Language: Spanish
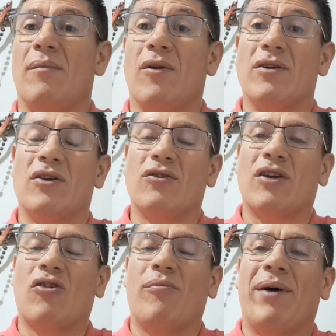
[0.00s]
Pero el Señor
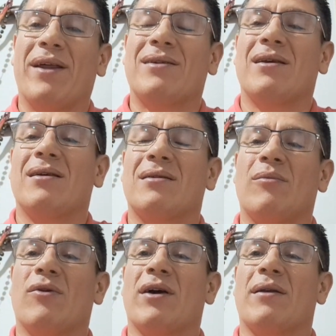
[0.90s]
se compadece de esta
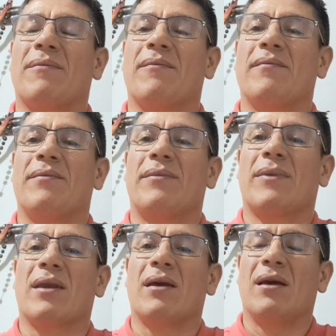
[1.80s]
mujer
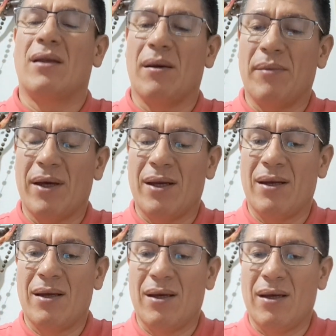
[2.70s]
y también
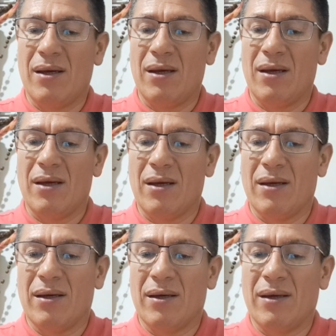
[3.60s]

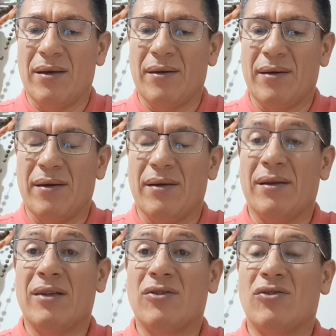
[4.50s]
eh,
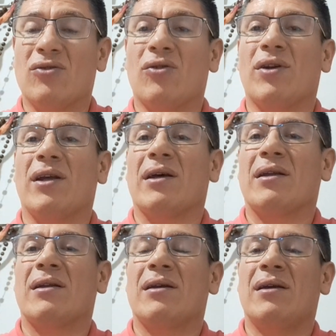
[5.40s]
de su historia
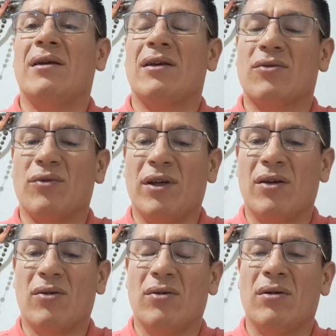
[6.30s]
y de su
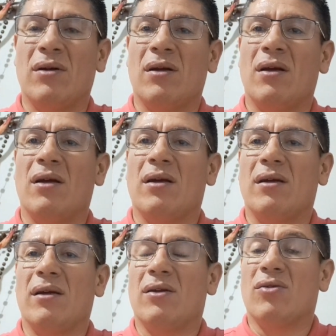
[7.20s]
hijo
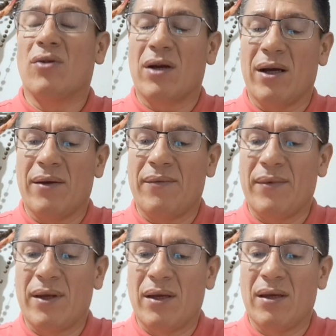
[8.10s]
y toca
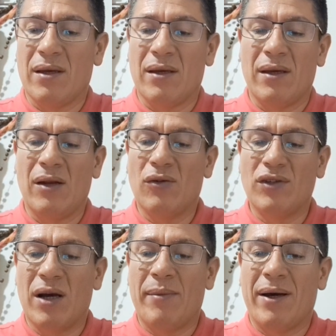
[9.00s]
eh, y lo
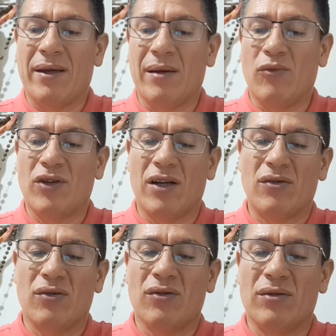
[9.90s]
llama y el
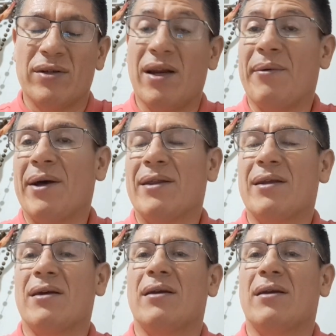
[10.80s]
muchacho se levanta.